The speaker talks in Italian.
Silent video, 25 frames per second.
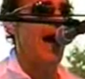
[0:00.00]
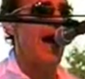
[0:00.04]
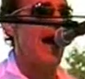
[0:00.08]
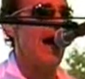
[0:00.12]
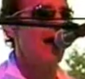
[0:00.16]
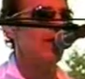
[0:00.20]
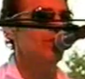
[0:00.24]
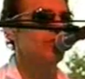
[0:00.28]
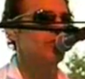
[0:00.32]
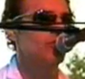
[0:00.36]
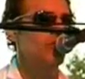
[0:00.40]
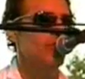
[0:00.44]

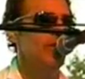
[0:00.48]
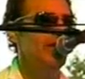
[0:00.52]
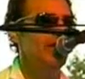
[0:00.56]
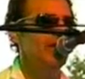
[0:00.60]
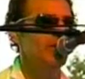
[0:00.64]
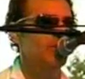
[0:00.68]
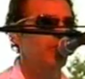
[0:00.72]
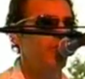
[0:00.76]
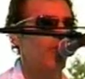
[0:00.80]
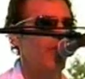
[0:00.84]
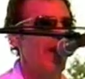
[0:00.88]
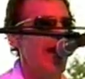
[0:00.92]
che proprio in
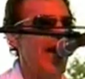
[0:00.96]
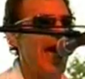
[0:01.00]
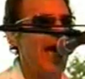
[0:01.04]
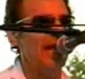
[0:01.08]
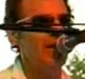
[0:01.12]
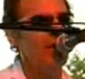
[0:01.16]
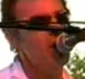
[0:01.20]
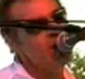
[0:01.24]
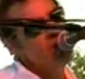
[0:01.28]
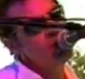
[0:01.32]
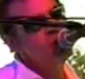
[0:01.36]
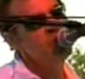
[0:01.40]
questi giorni mi
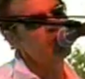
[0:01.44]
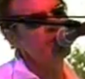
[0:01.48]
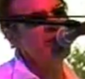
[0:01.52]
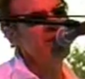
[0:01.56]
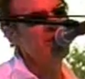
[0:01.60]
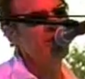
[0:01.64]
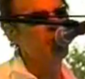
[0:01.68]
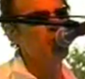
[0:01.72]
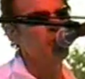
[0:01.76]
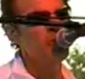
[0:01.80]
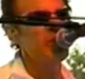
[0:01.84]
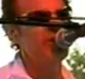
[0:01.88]
hanno detto che
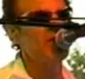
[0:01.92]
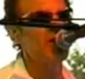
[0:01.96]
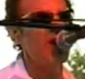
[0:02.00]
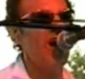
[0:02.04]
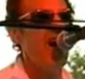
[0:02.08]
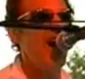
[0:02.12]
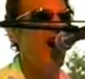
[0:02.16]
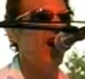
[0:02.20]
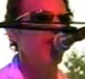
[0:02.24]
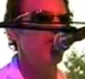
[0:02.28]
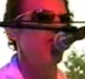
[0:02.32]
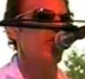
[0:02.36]
aveva vinto un,
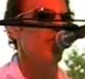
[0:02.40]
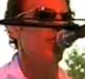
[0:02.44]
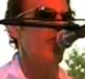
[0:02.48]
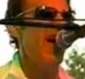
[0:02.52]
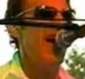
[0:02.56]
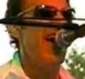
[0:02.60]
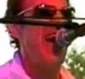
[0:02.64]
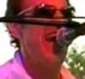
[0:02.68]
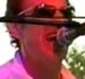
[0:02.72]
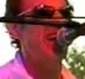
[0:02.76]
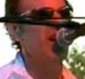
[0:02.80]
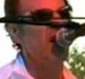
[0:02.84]

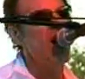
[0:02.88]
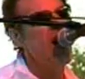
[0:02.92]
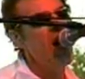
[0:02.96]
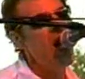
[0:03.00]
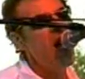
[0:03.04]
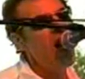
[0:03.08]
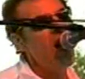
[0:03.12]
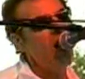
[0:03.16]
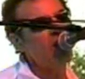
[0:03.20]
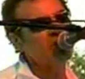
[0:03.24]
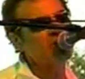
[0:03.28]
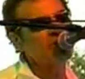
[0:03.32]

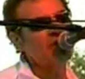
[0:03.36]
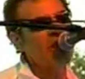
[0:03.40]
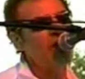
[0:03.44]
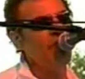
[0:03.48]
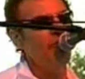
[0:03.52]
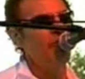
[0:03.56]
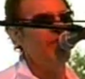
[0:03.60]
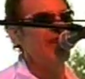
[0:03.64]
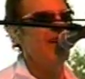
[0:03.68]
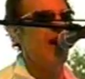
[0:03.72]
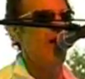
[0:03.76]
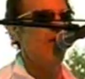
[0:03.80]
un,
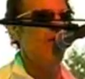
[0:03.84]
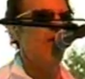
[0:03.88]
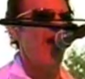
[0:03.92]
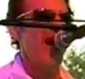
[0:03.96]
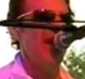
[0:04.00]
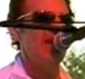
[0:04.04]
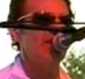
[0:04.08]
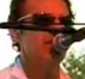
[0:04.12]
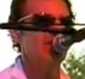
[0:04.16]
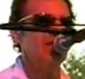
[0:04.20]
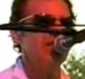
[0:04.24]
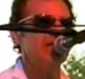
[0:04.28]

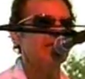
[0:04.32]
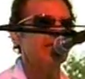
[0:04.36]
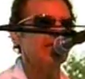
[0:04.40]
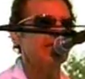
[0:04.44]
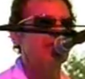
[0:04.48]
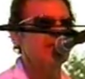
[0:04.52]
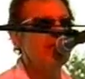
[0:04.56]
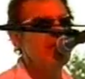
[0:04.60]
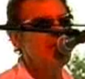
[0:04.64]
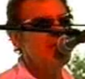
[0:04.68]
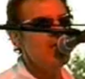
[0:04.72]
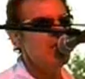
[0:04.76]
un
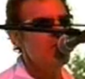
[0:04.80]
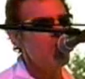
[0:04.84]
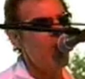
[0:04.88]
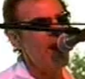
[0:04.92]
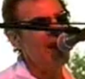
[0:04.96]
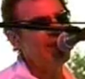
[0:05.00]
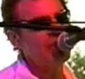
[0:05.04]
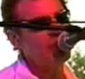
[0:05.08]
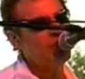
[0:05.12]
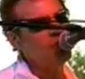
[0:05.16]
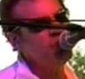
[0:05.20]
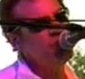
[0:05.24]
festival
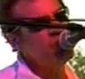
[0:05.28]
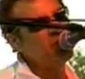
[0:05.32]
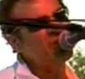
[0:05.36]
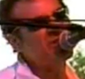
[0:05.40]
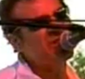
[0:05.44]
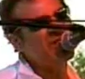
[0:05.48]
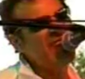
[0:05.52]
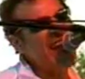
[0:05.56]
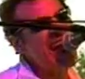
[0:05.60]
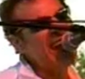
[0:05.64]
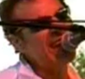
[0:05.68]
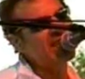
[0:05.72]
dove mi
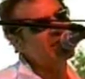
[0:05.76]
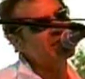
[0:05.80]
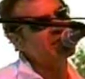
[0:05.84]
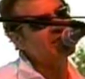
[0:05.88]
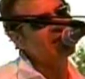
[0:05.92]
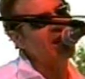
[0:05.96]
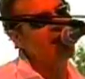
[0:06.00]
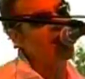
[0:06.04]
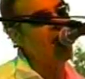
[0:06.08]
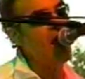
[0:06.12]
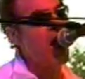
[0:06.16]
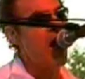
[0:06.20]
premierà Ruth
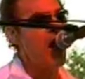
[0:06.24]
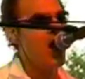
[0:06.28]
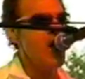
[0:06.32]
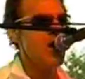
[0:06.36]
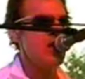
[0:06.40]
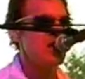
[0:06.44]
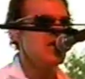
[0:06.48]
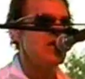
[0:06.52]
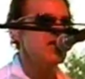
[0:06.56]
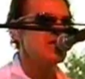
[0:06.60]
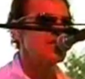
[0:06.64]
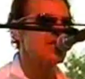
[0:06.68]

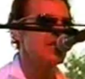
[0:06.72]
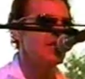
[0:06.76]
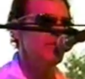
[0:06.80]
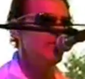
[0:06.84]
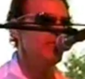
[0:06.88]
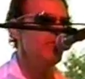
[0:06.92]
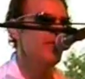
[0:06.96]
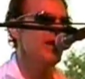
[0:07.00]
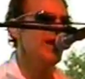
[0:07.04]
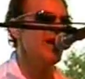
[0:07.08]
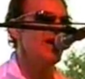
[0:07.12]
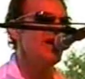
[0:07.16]
Grauer, il
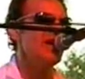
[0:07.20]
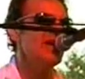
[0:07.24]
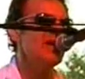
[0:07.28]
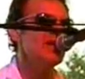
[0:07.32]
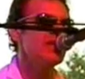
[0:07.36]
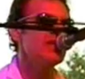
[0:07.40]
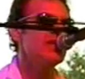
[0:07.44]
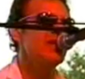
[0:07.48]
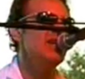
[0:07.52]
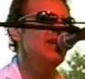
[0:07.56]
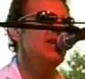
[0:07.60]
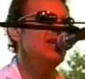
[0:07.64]
famoso
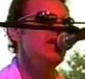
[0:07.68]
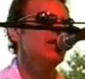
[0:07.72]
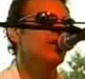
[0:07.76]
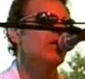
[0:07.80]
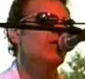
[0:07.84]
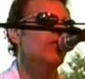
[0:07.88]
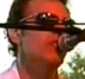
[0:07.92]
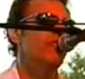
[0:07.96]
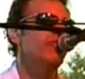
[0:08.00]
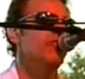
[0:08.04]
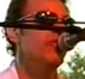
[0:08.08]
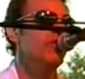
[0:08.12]
ho
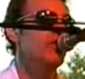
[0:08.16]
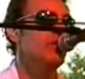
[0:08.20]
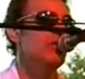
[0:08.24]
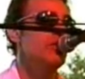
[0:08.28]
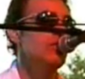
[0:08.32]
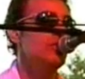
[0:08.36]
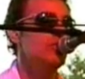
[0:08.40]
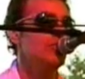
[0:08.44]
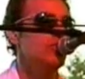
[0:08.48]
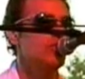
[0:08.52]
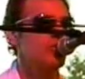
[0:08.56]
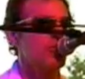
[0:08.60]
visto cose
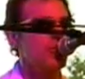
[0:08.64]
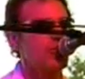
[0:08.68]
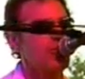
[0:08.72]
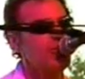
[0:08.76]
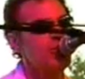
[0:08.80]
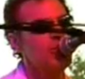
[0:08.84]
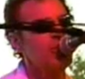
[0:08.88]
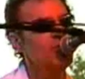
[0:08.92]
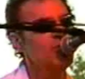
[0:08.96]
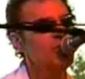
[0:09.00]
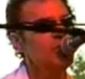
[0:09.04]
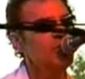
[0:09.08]
che, non, che
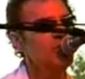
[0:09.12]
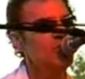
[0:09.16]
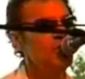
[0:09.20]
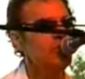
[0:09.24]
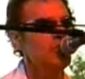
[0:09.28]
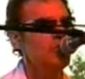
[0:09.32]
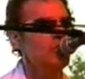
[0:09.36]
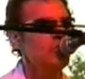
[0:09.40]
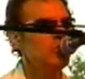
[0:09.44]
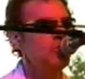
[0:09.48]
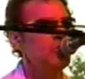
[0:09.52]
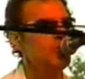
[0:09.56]
voi
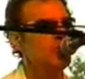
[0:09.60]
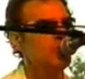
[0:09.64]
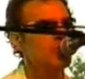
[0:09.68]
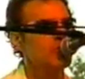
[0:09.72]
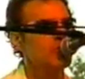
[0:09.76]
umani